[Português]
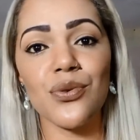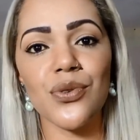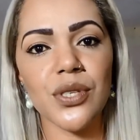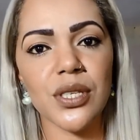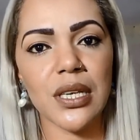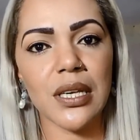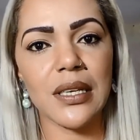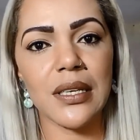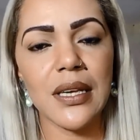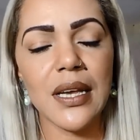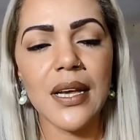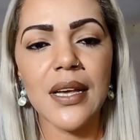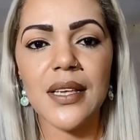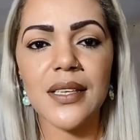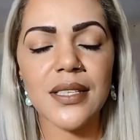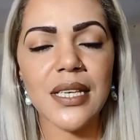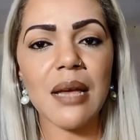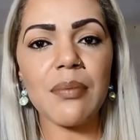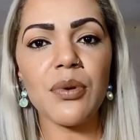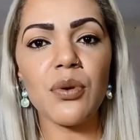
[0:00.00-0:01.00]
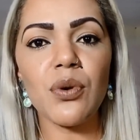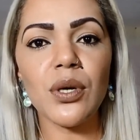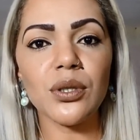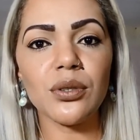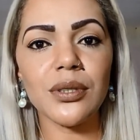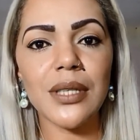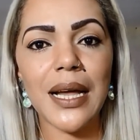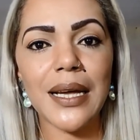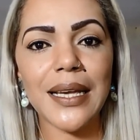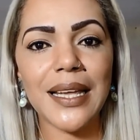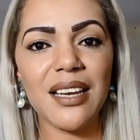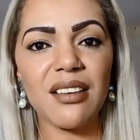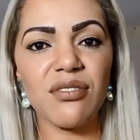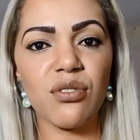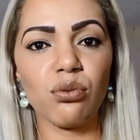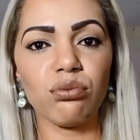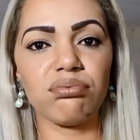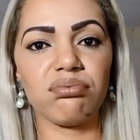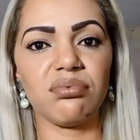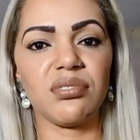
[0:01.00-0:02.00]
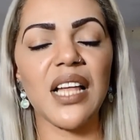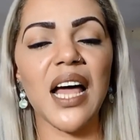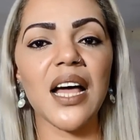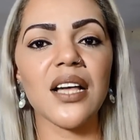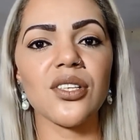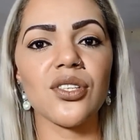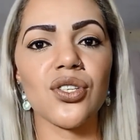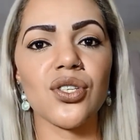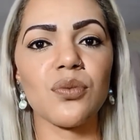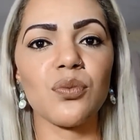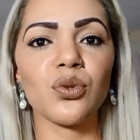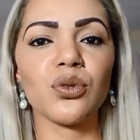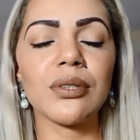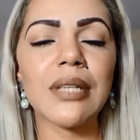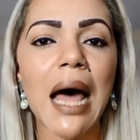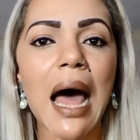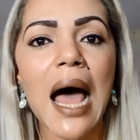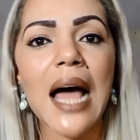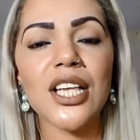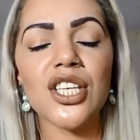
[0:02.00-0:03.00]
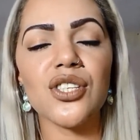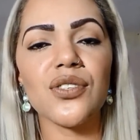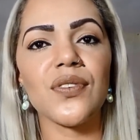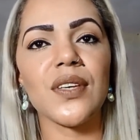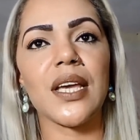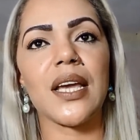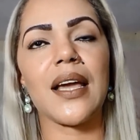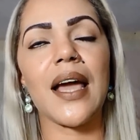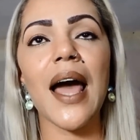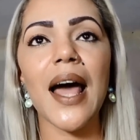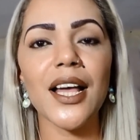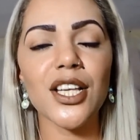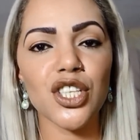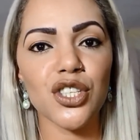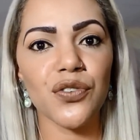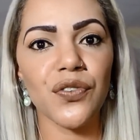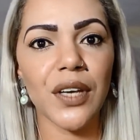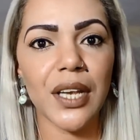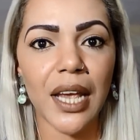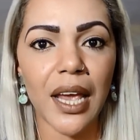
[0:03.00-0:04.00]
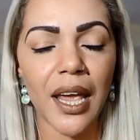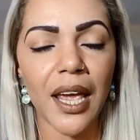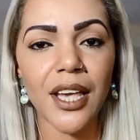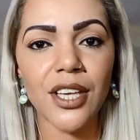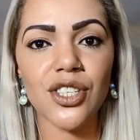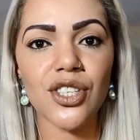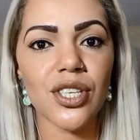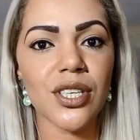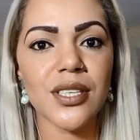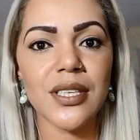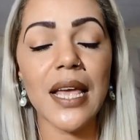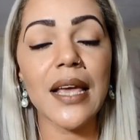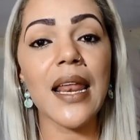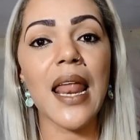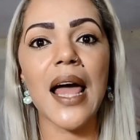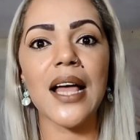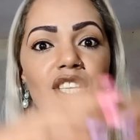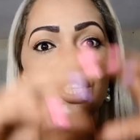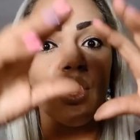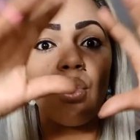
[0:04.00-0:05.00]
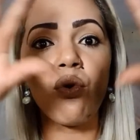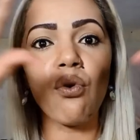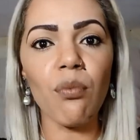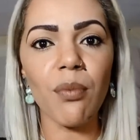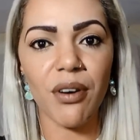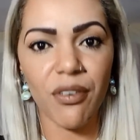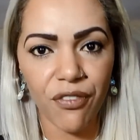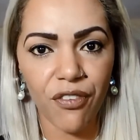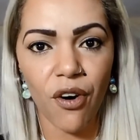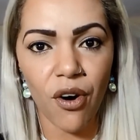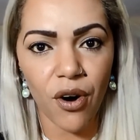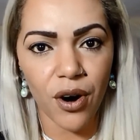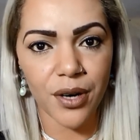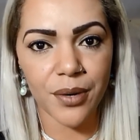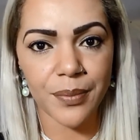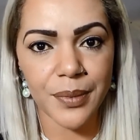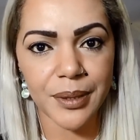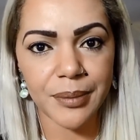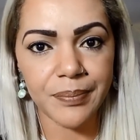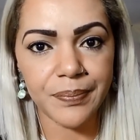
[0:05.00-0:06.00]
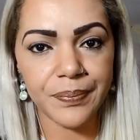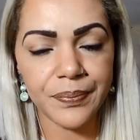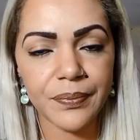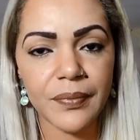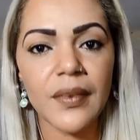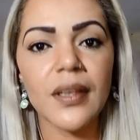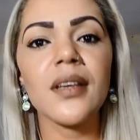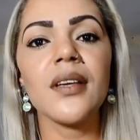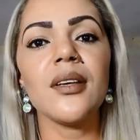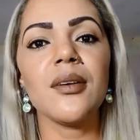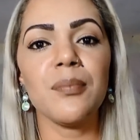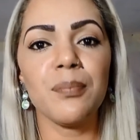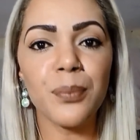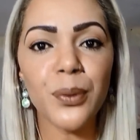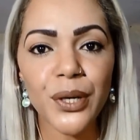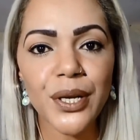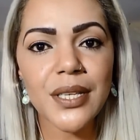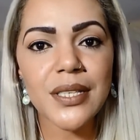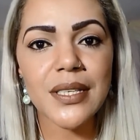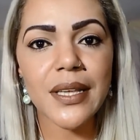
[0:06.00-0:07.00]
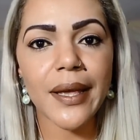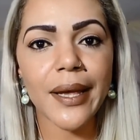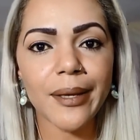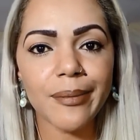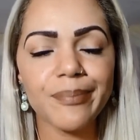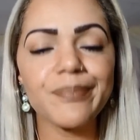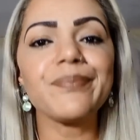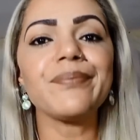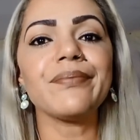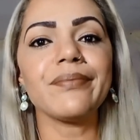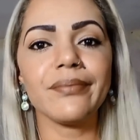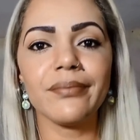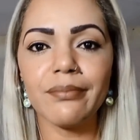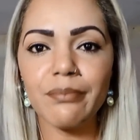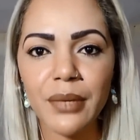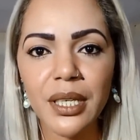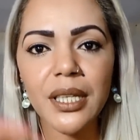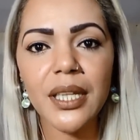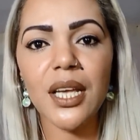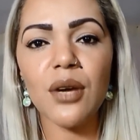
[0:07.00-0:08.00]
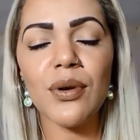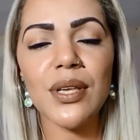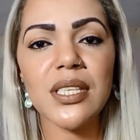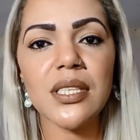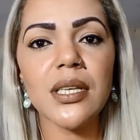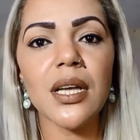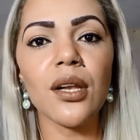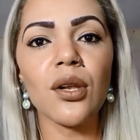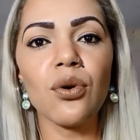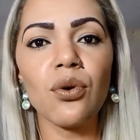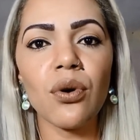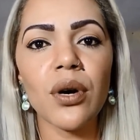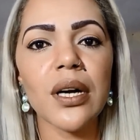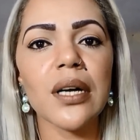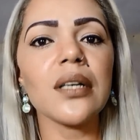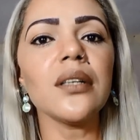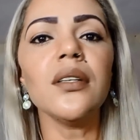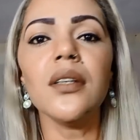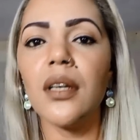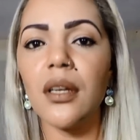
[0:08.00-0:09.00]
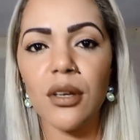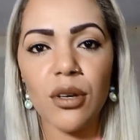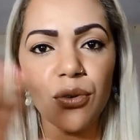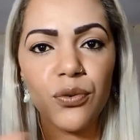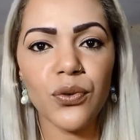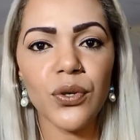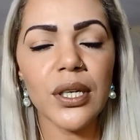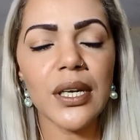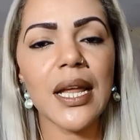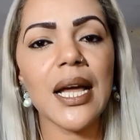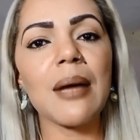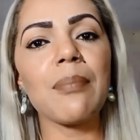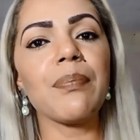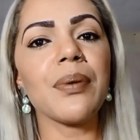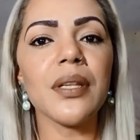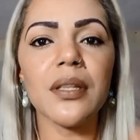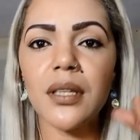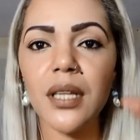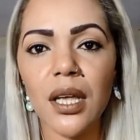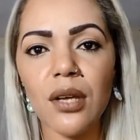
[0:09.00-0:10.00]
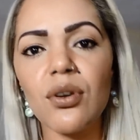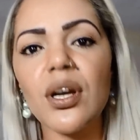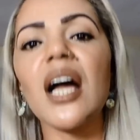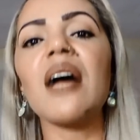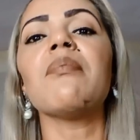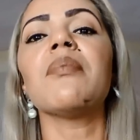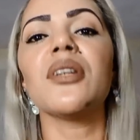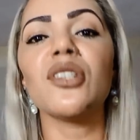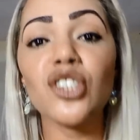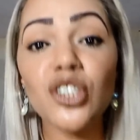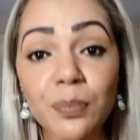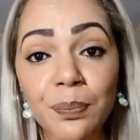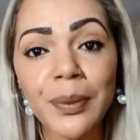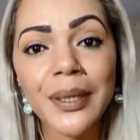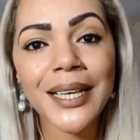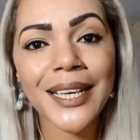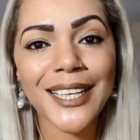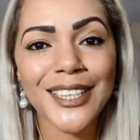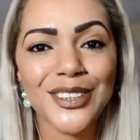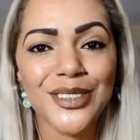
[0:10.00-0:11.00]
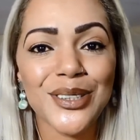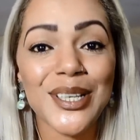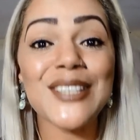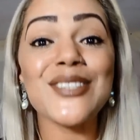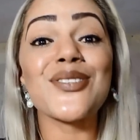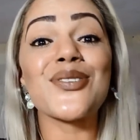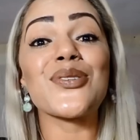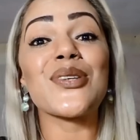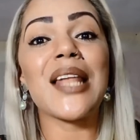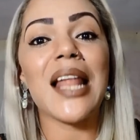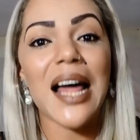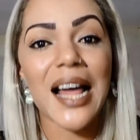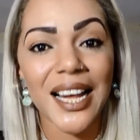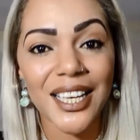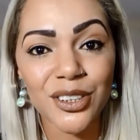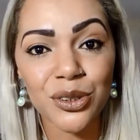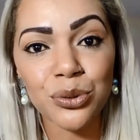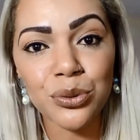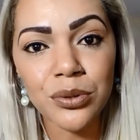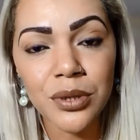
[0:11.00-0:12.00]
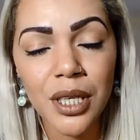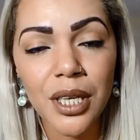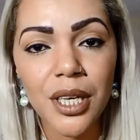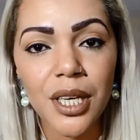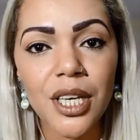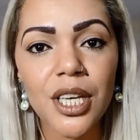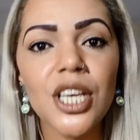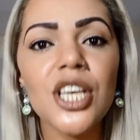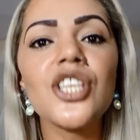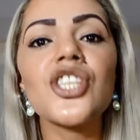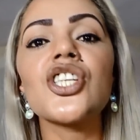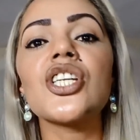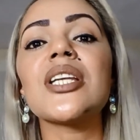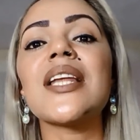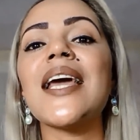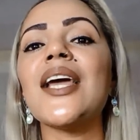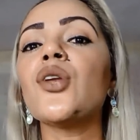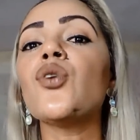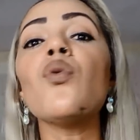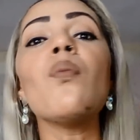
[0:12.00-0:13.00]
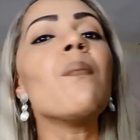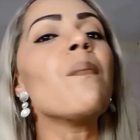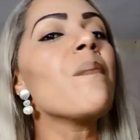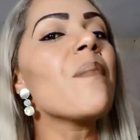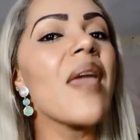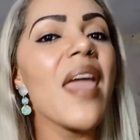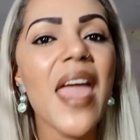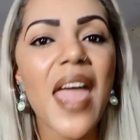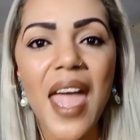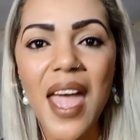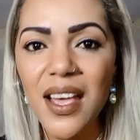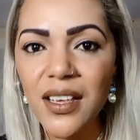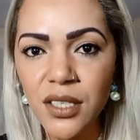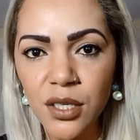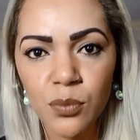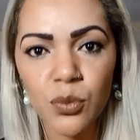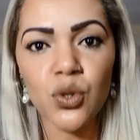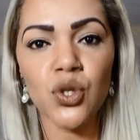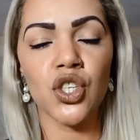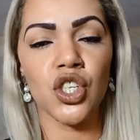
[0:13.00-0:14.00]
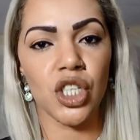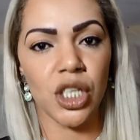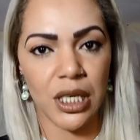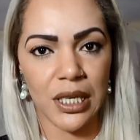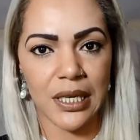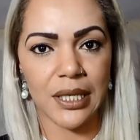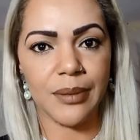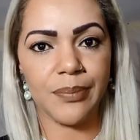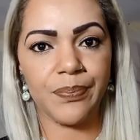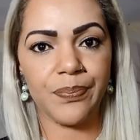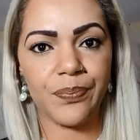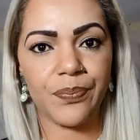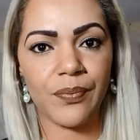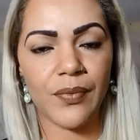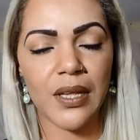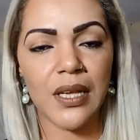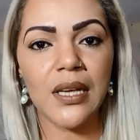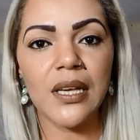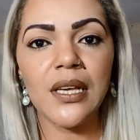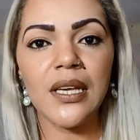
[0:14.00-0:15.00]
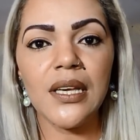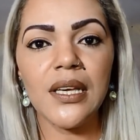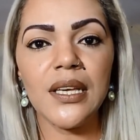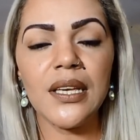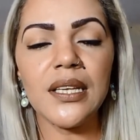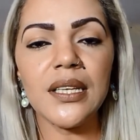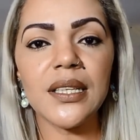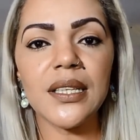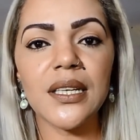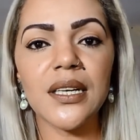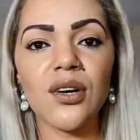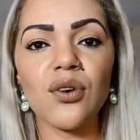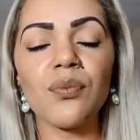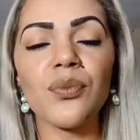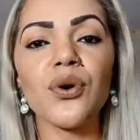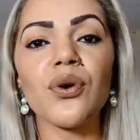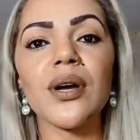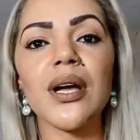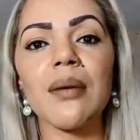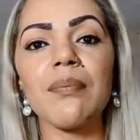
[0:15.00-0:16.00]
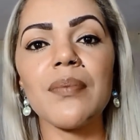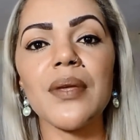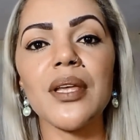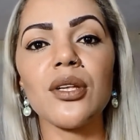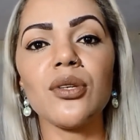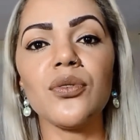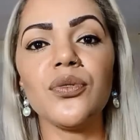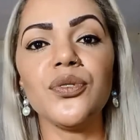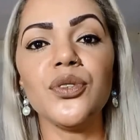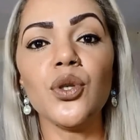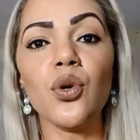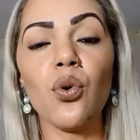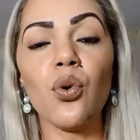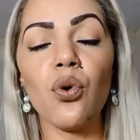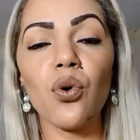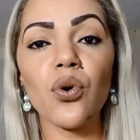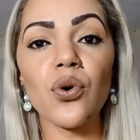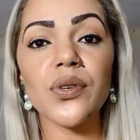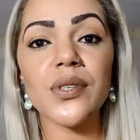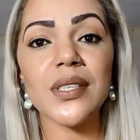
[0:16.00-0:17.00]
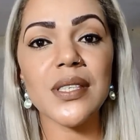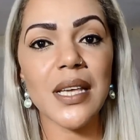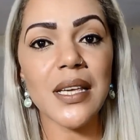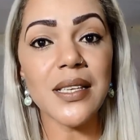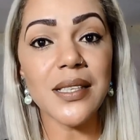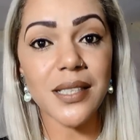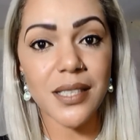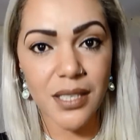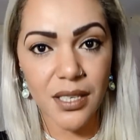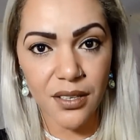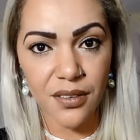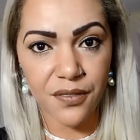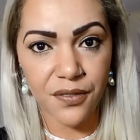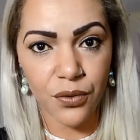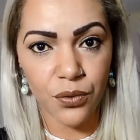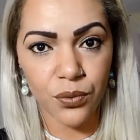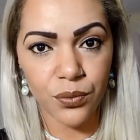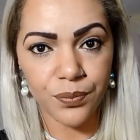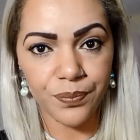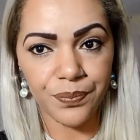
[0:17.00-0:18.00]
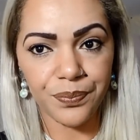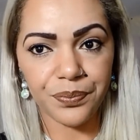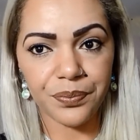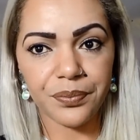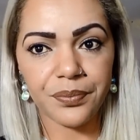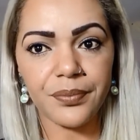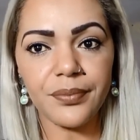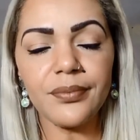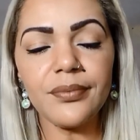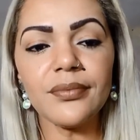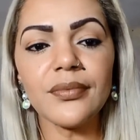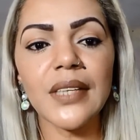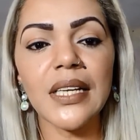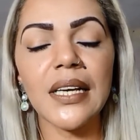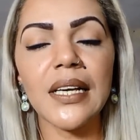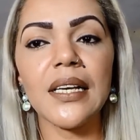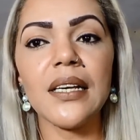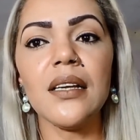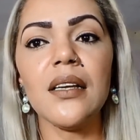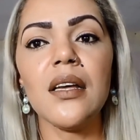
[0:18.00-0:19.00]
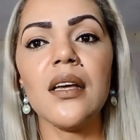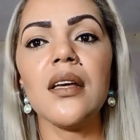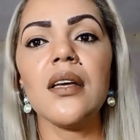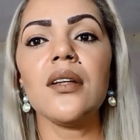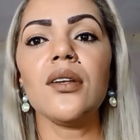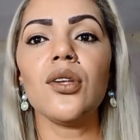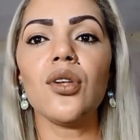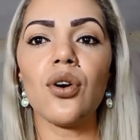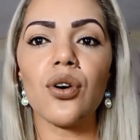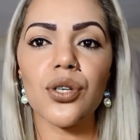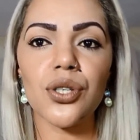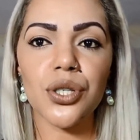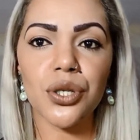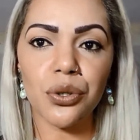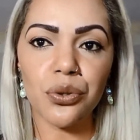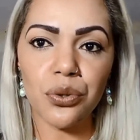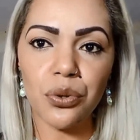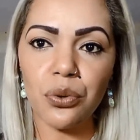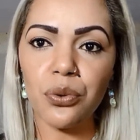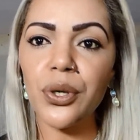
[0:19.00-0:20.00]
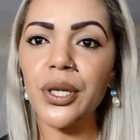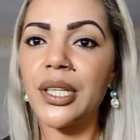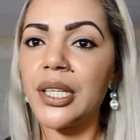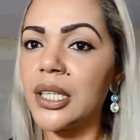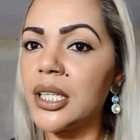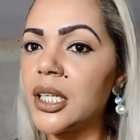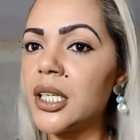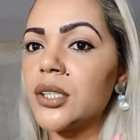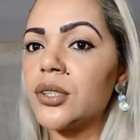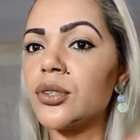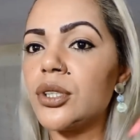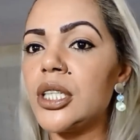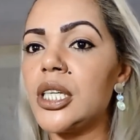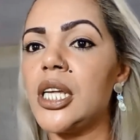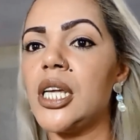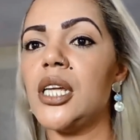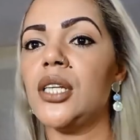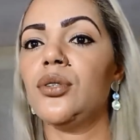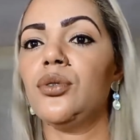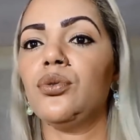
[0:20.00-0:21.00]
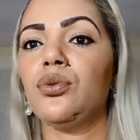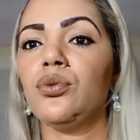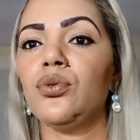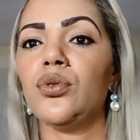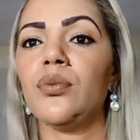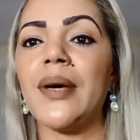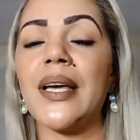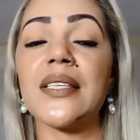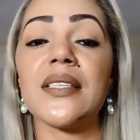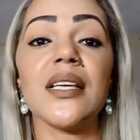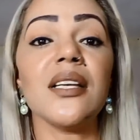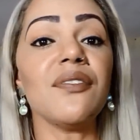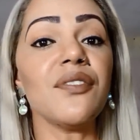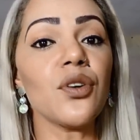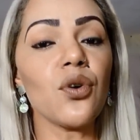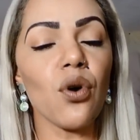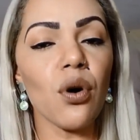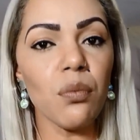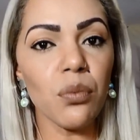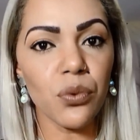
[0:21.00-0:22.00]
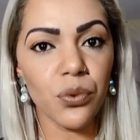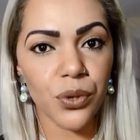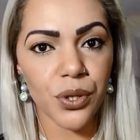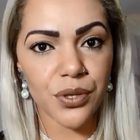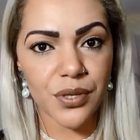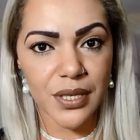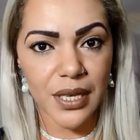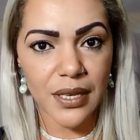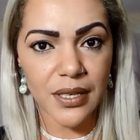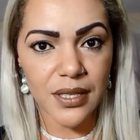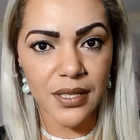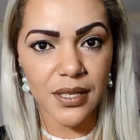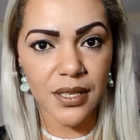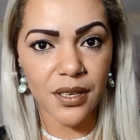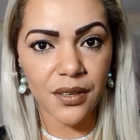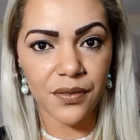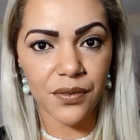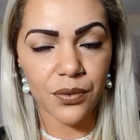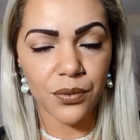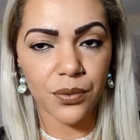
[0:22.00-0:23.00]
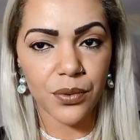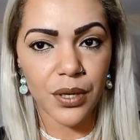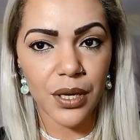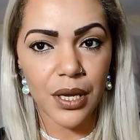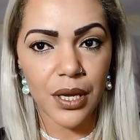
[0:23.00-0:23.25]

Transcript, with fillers: não sei. Sabe quando dá aquela vontade de mudar, de ficar diferente, sei lá, de alguma forma? Pois é, me deu essa louca Fui lá, pintei o cabelo de preto azulado e tirei no mesmo dia. Então, meu cabelo ficou sensível, né? Lógico que eu tô cuidando dele, tudo, mas ele ficou muito sensível.